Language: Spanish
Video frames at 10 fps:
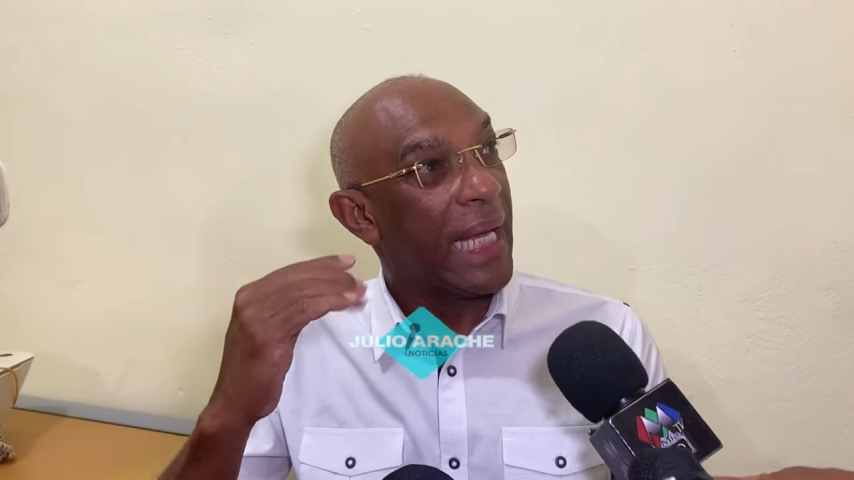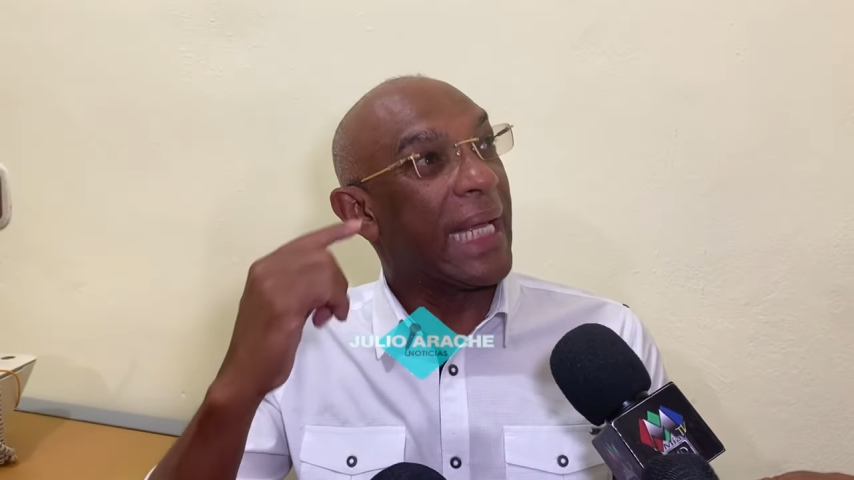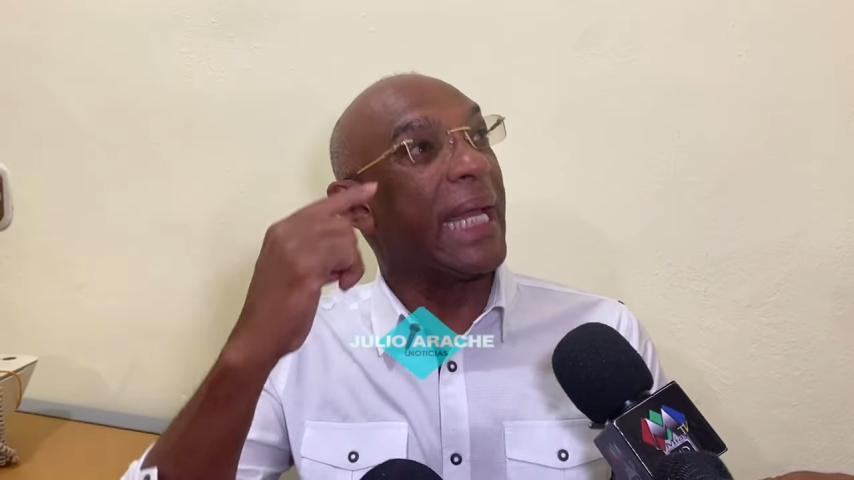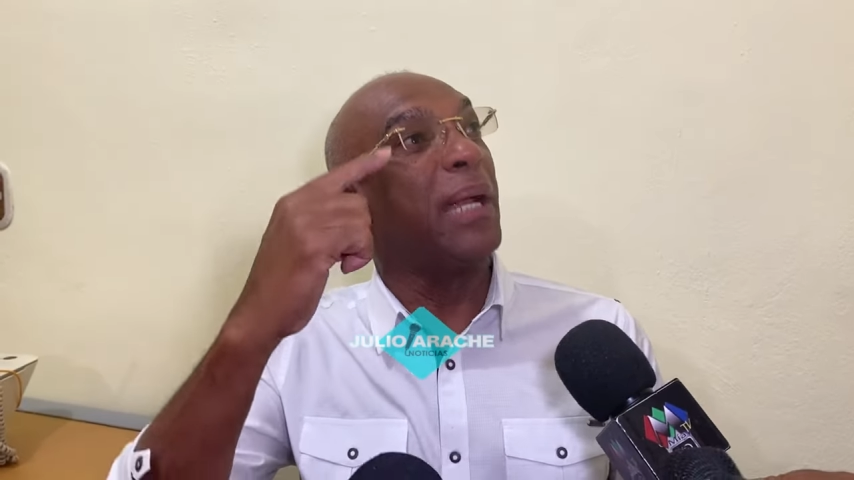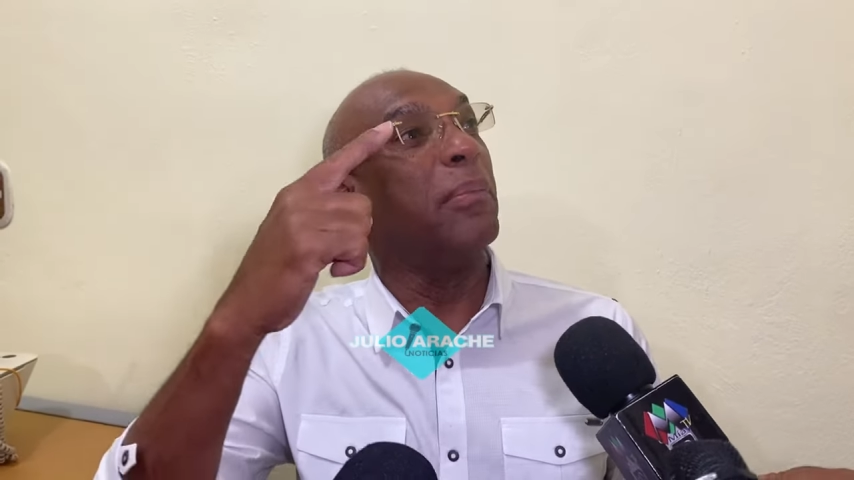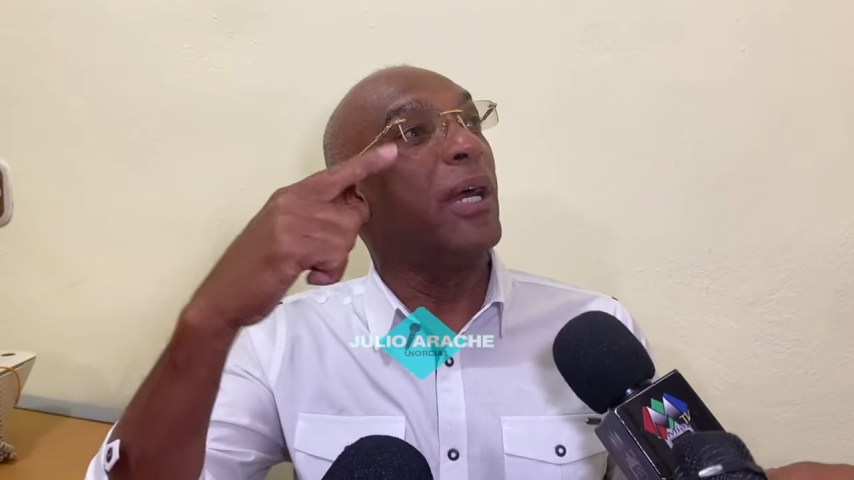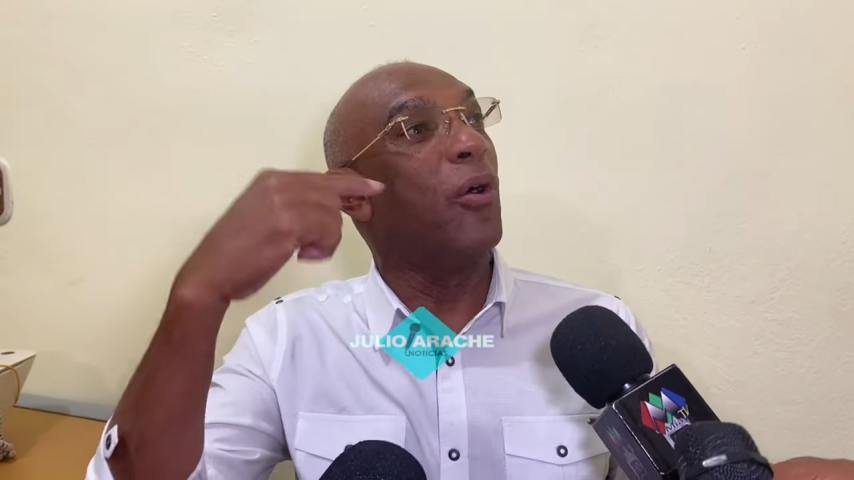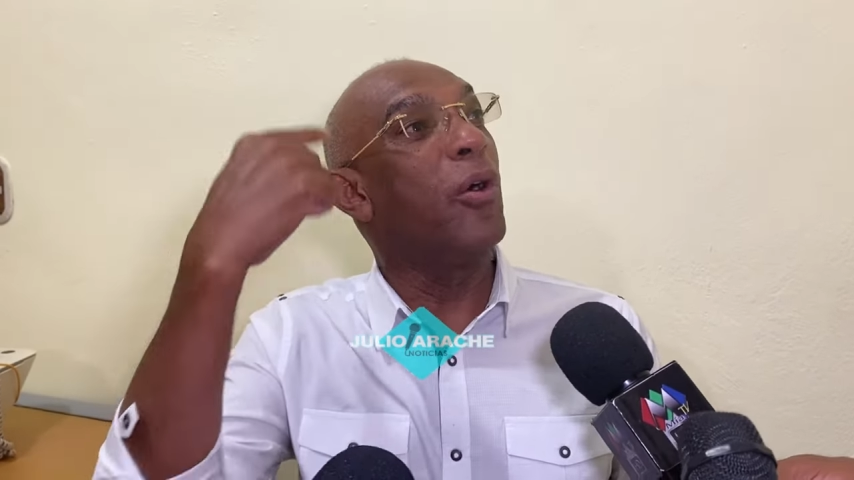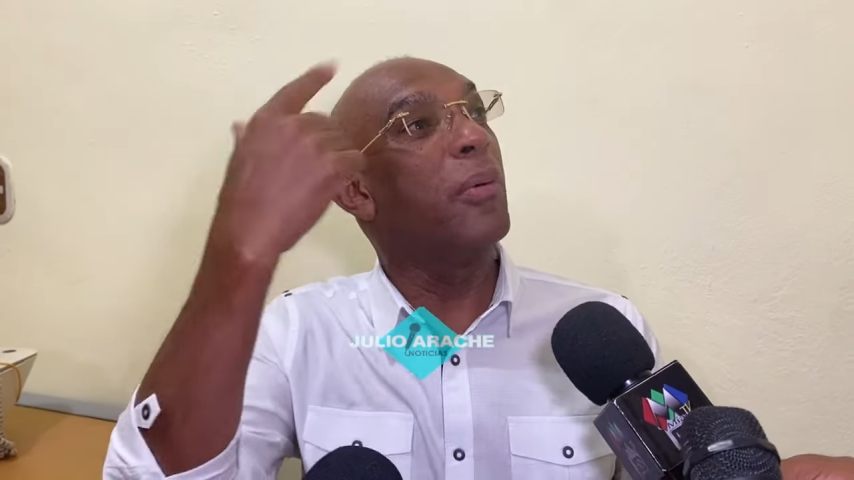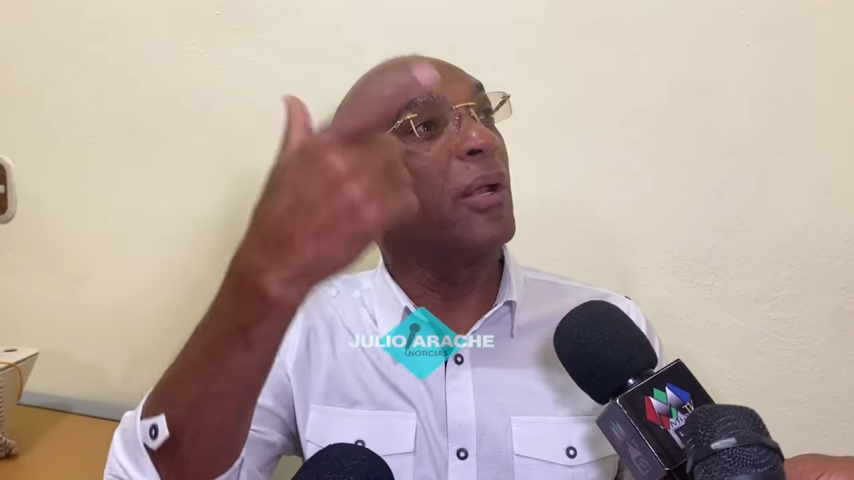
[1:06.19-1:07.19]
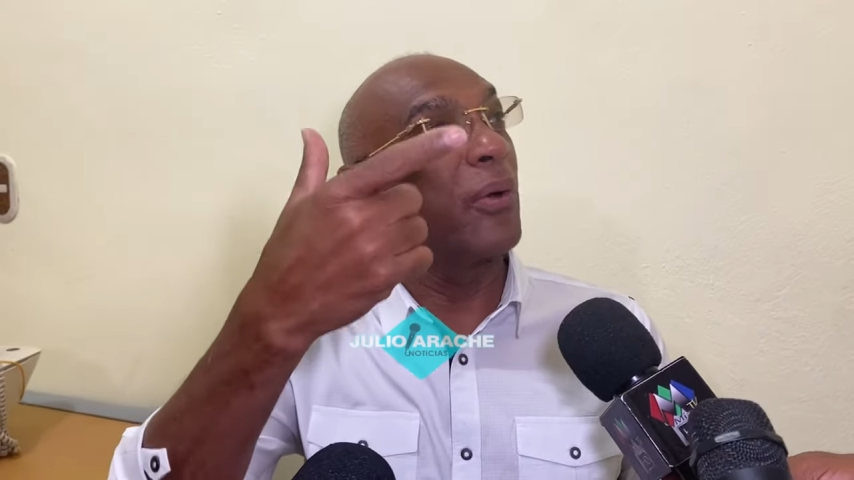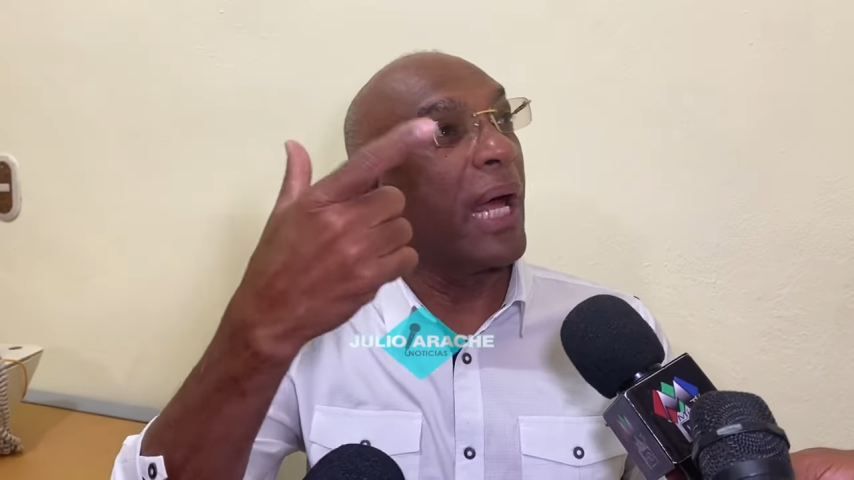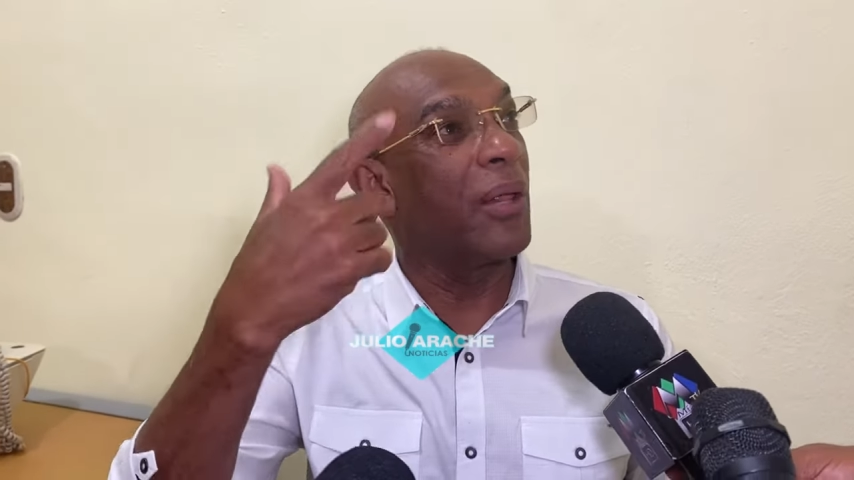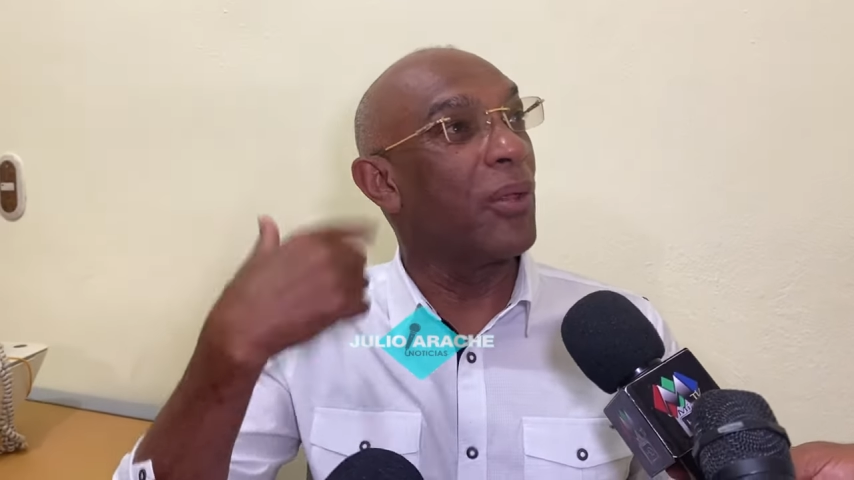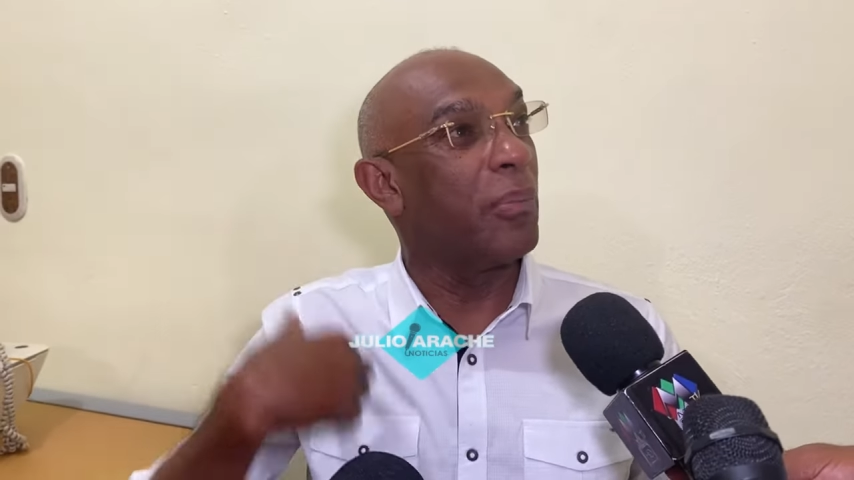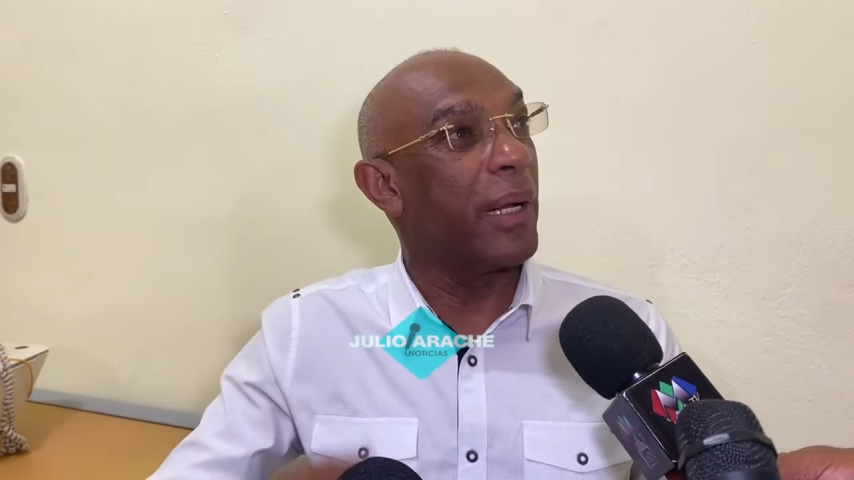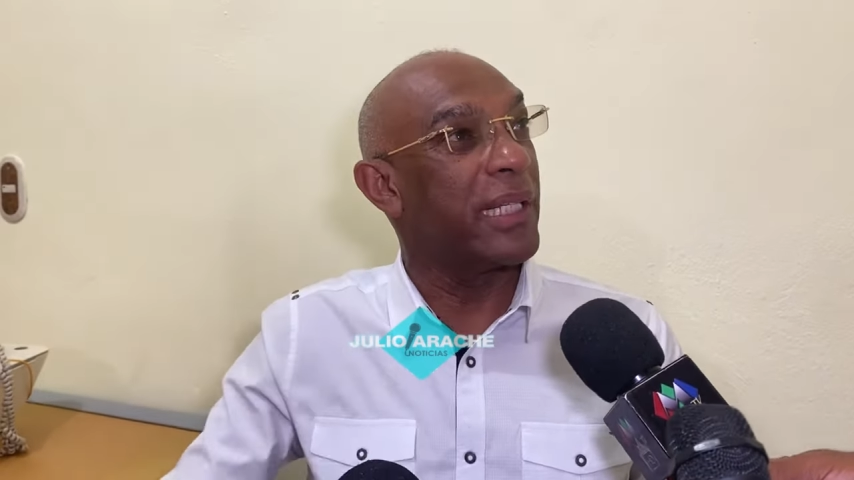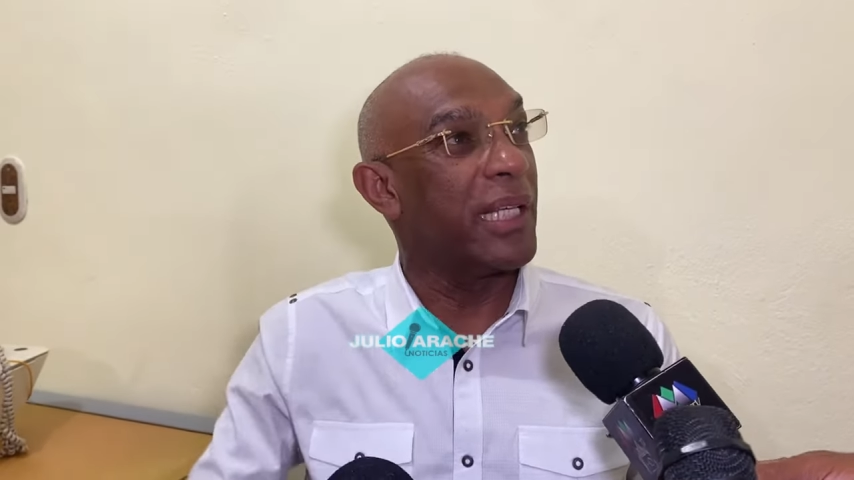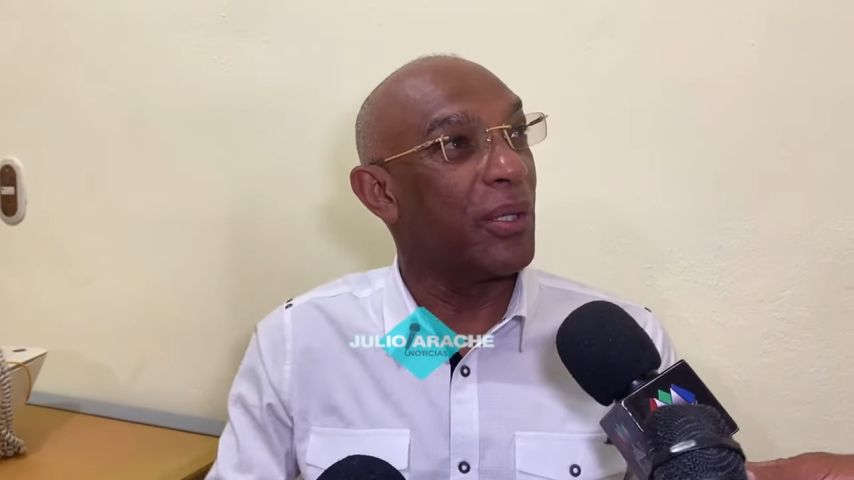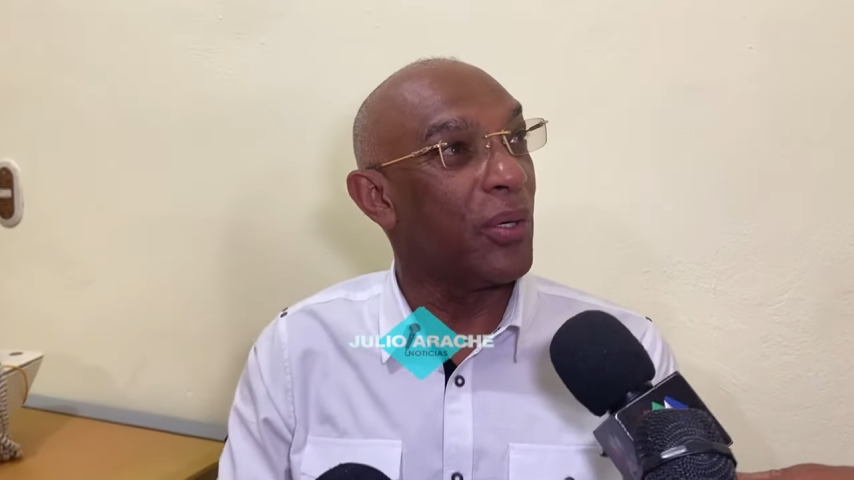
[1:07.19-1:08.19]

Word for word: que el mejor valorado del Partido o sea,